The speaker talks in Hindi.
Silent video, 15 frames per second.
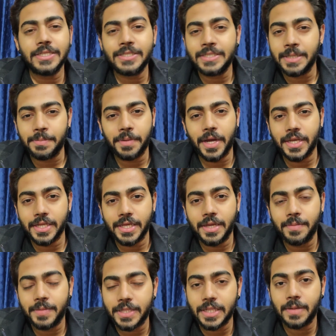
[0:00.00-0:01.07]
से छिपा नहीं है
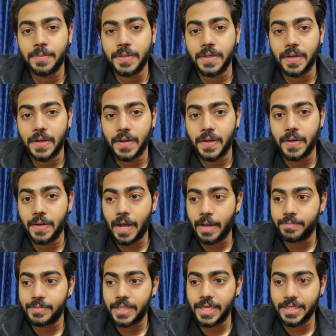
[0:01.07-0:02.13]
मतलब
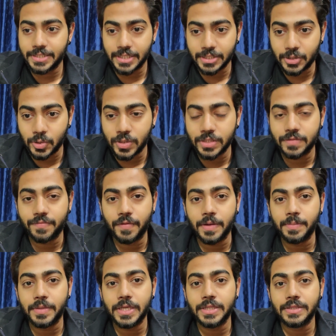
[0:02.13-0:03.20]
आप देख सकते हो कि इस
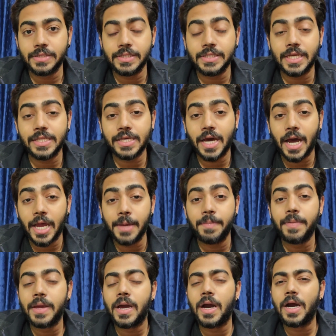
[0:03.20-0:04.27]
फिल्म की इतनी ज़्यादा
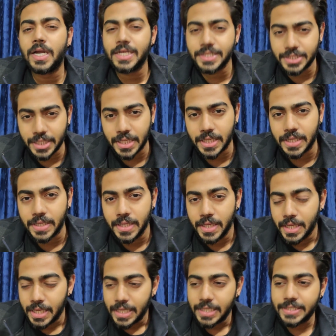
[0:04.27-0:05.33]
हाइप है हर जगह
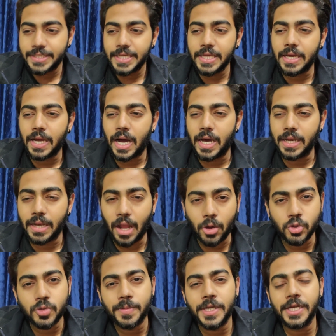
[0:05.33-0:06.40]
इसकी
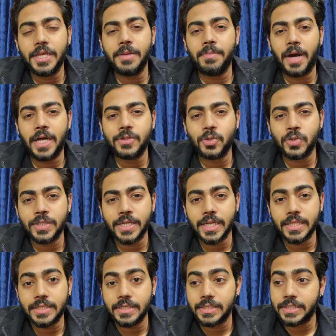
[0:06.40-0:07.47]
अनाउंसमेंट की बात होते
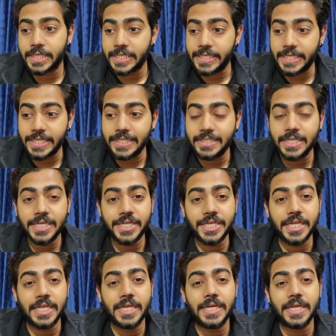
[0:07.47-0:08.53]
रहती है इसकी टीज़र
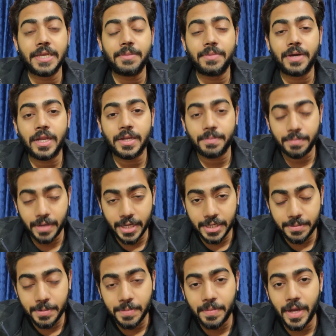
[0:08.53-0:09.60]
ट्रेलर के बारे
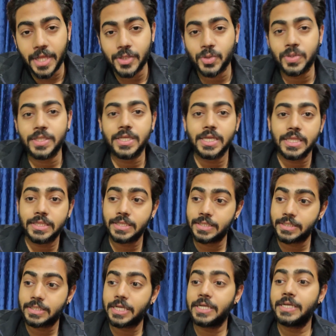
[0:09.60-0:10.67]
बारे में बात होते रहती है
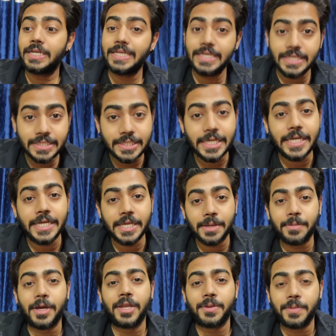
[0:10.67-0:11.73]
इसके रिलीज़ डेट के
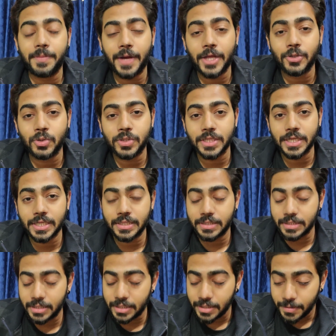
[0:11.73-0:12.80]
बारे में बात होते
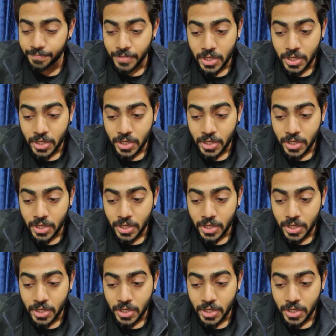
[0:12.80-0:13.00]
रहती है